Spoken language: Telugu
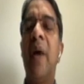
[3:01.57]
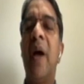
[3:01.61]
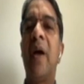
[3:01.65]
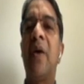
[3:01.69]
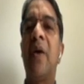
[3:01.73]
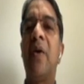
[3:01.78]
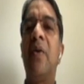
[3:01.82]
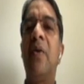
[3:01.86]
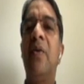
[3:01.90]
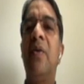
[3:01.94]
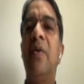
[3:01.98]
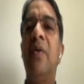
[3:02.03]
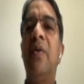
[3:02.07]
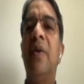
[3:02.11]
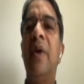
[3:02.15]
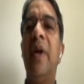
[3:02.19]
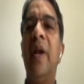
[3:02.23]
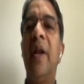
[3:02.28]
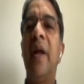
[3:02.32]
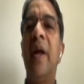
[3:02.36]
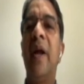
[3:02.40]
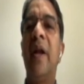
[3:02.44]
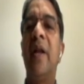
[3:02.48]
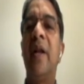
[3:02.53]
మ్యాక్రో
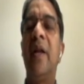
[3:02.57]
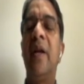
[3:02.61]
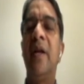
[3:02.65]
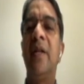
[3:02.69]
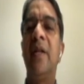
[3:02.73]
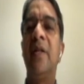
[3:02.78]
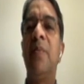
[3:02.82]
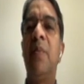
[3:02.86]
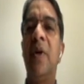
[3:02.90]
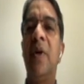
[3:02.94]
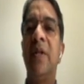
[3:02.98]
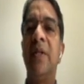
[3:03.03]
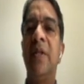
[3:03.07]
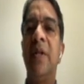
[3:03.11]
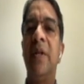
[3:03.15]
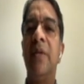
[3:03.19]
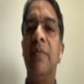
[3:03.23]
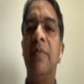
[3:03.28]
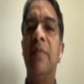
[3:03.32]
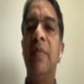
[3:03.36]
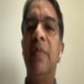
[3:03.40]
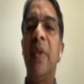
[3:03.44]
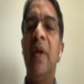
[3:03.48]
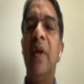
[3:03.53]
ఇండికేటర్ ఇట్స్ పాజిటివ్
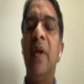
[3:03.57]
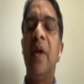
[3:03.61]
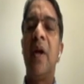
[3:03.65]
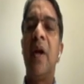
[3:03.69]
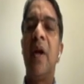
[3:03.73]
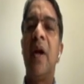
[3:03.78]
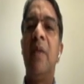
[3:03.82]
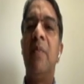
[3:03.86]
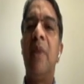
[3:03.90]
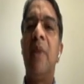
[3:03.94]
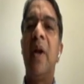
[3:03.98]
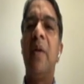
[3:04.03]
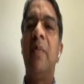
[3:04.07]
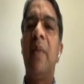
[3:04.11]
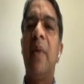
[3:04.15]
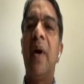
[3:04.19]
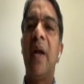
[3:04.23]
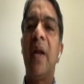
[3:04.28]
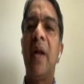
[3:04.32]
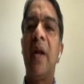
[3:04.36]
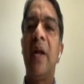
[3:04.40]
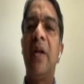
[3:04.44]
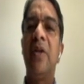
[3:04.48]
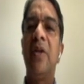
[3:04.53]
కానీ మన
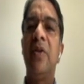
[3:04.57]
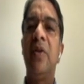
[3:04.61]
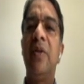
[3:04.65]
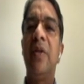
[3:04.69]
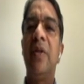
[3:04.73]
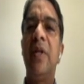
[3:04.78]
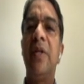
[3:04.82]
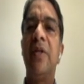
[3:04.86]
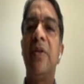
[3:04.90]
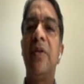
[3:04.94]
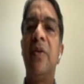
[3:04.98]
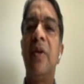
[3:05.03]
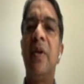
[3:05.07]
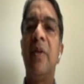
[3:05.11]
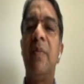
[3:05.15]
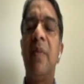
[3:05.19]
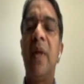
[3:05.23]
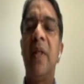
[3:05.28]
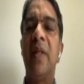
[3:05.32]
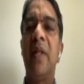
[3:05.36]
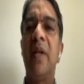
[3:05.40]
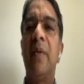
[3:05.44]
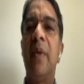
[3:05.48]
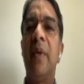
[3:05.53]
మార్కెట్స్ లో తీసుకుంటే
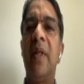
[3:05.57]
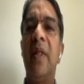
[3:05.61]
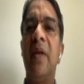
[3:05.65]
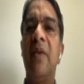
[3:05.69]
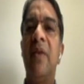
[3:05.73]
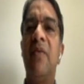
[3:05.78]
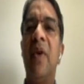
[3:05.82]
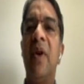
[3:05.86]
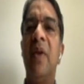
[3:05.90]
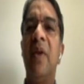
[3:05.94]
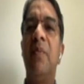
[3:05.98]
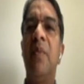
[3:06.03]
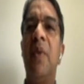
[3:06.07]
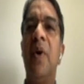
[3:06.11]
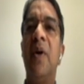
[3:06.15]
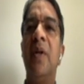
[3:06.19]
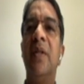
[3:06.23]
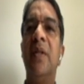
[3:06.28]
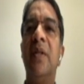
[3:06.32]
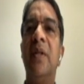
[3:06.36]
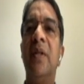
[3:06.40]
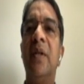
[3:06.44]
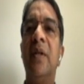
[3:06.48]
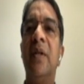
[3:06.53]
మాత్రం ఐ థింక్ వన్
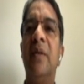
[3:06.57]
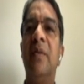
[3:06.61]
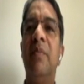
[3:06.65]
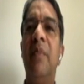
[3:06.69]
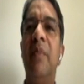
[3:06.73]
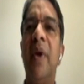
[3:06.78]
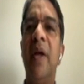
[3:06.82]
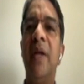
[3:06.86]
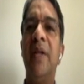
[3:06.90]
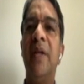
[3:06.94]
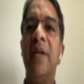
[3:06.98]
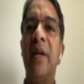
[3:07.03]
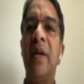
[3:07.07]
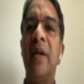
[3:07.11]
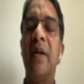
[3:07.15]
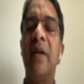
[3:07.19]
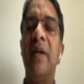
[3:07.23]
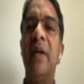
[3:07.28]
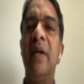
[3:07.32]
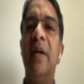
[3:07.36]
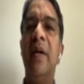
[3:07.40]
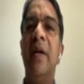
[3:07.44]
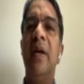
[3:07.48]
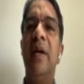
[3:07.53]
మేజర్
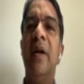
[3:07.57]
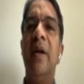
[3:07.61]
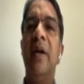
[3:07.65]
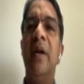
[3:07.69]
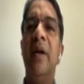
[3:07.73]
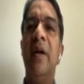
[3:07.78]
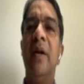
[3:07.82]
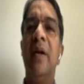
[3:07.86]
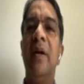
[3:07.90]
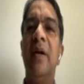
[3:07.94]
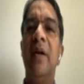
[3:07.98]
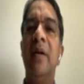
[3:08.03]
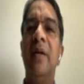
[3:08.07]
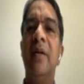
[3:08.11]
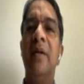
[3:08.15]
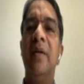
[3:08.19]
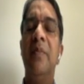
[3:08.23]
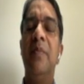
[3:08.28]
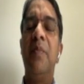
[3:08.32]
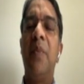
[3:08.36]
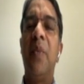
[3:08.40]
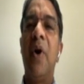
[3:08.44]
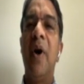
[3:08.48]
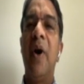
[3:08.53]

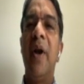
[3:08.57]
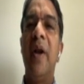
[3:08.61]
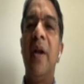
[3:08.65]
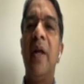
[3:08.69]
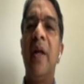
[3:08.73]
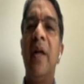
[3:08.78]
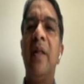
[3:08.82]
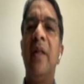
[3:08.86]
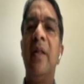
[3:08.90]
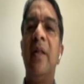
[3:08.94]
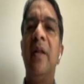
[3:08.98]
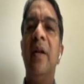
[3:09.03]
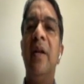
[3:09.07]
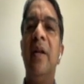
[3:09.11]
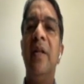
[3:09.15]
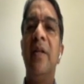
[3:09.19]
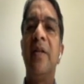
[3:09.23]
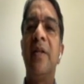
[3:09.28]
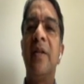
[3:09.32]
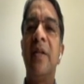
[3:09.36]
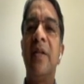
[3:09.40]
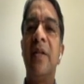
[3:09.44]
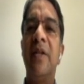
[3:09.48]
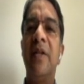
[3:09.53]
పాయింట్ ఏదైతే
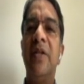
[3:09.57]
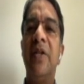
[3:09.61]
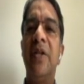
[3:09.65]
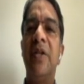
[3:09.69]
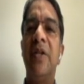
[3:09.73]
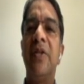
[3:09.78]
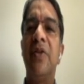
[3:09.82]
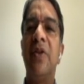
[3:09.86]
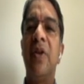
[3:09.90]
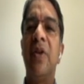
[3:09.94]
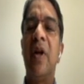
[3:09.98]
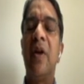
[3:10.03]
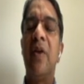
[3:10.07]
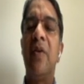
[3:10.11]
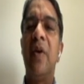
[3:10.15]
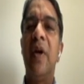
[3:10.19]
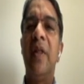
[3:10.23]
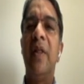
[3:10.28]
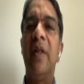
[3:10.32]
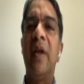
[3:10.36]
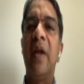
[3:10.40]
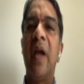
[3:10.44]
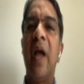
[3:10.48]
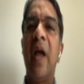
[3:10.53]
డిస్కషన్ చేస్తున్నారో ఐ
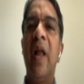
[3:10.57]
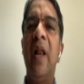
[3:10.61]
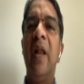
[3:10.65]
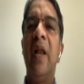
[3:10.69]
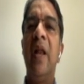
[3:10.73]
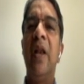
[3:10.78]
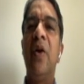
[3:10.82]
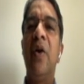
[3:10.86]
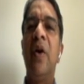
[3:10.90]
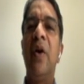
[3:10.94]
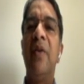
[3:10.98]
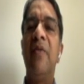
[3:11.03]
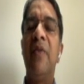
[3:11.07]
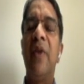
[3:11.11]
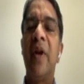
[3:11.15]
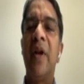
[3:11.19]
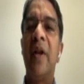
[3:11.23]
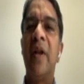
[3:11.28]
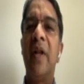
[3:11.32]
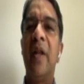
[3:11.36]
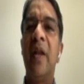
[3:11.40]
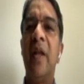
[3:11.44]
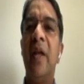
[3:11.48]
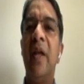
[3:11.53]
థింక్ ఎల్నినో
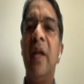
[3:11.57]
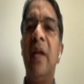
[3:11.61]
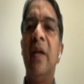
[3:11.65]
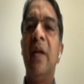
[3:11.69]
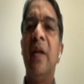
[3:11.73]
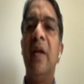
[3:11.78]
ఎఫెక్ట్ అని